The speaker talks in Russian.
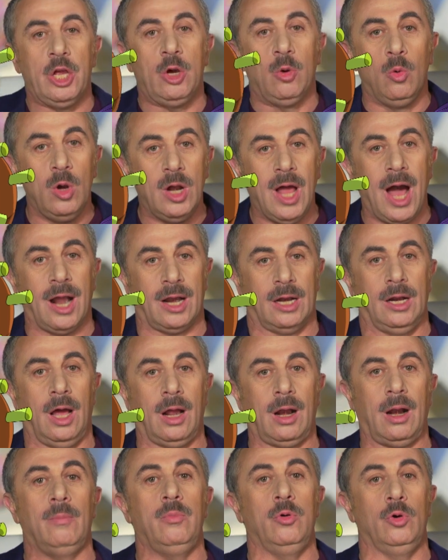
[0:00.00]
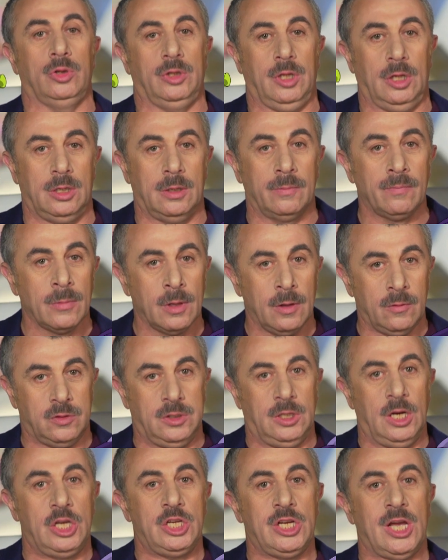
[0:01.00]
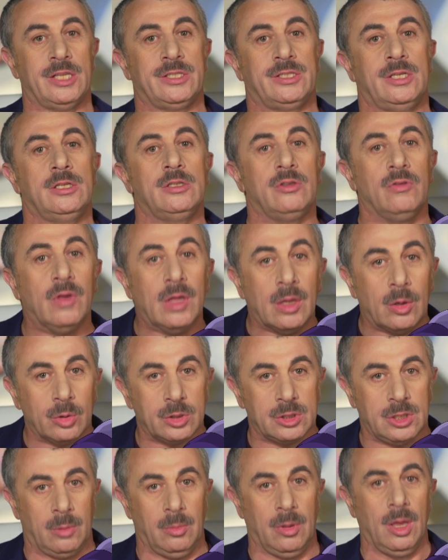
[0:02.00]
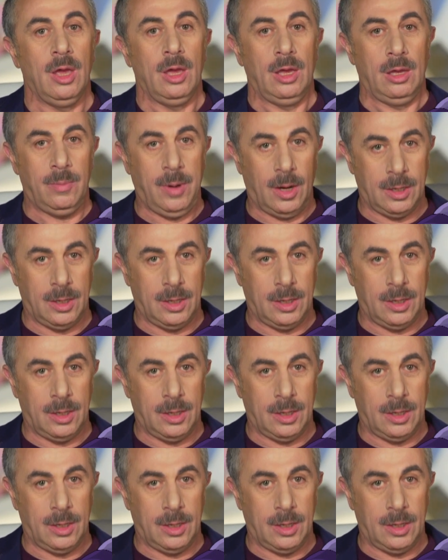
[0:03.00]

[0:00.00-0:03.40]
регулярно работать, встречаться с вирусами и